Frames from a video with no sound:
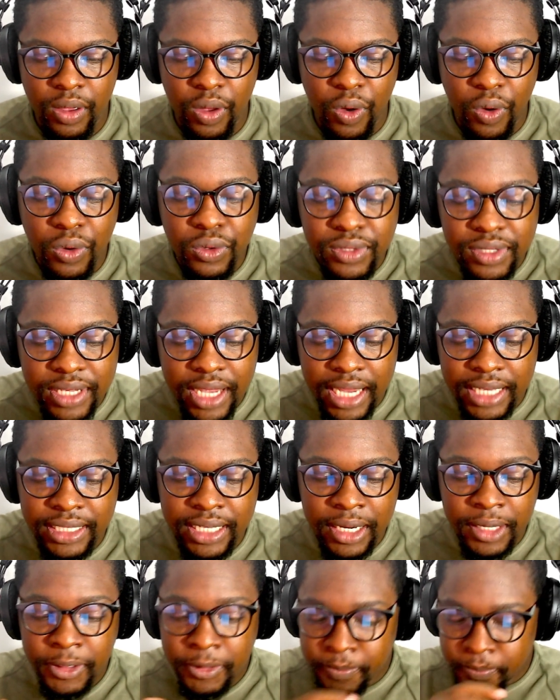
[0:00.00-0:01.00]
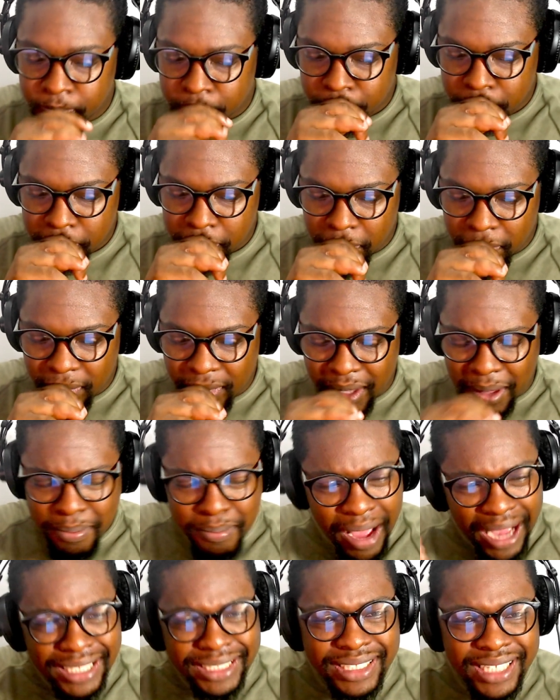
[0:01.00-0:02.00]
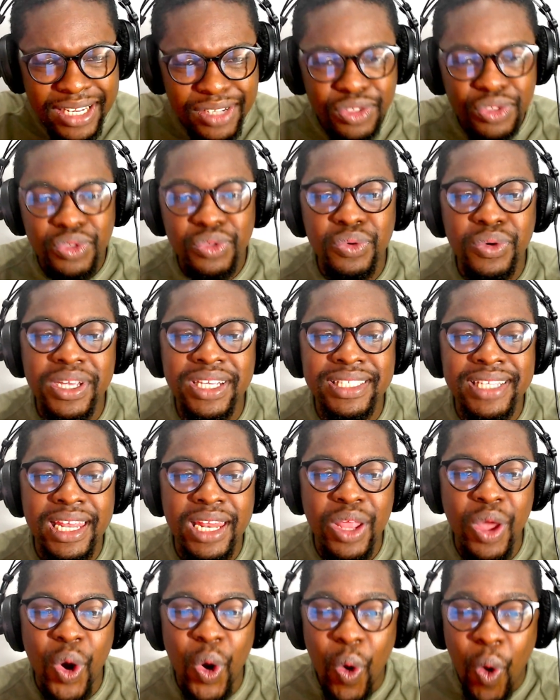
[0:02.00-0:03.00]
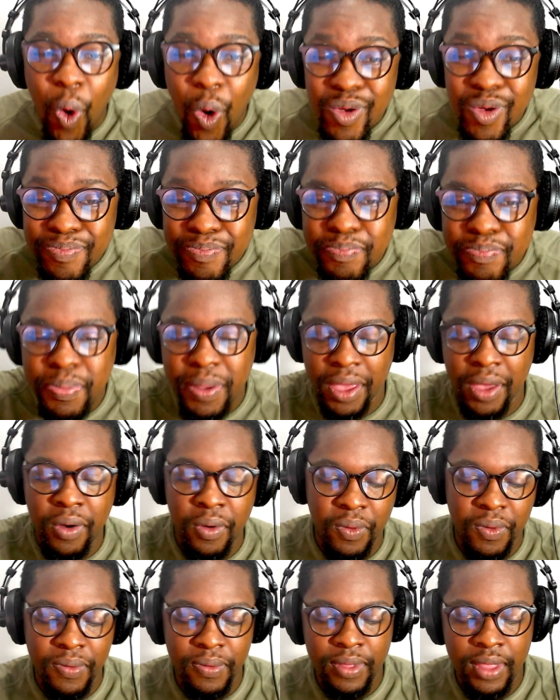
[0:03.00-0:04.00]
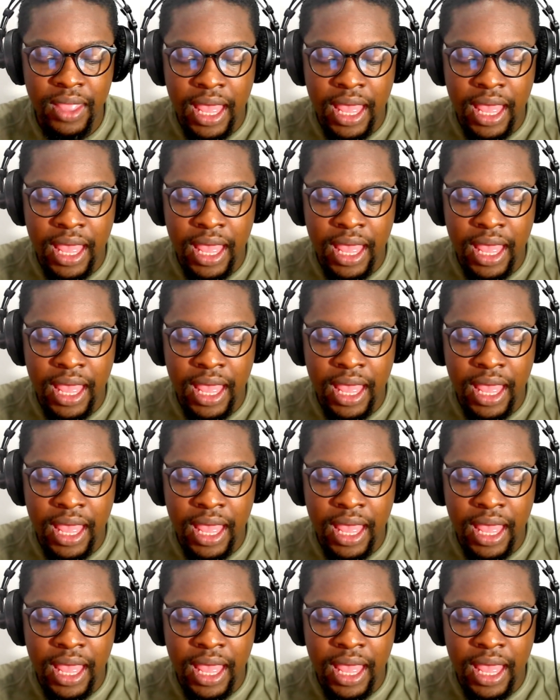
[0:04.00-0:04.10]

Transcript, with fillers: Ou seja, mas Jesus ele rompeu